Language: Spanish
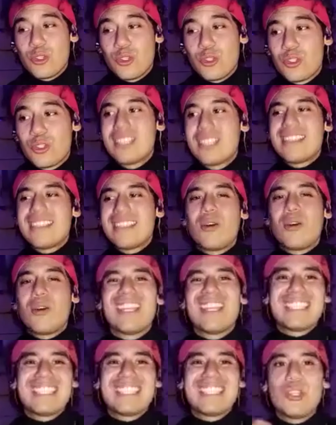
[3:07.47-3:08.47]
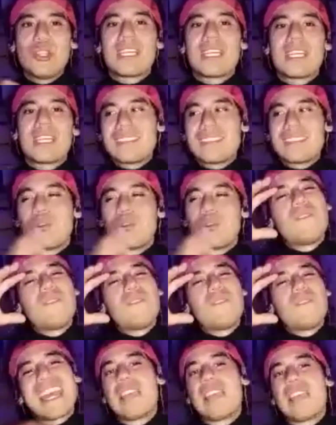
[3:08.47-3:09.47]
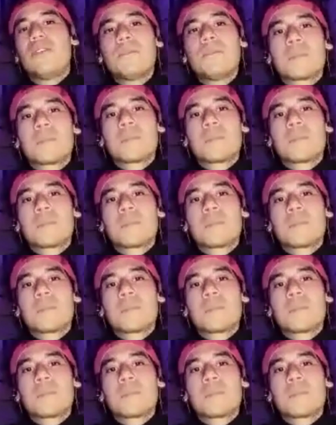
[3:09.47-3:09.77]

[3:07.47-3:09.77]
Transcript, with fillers: Entonces ahora siento que se está unificando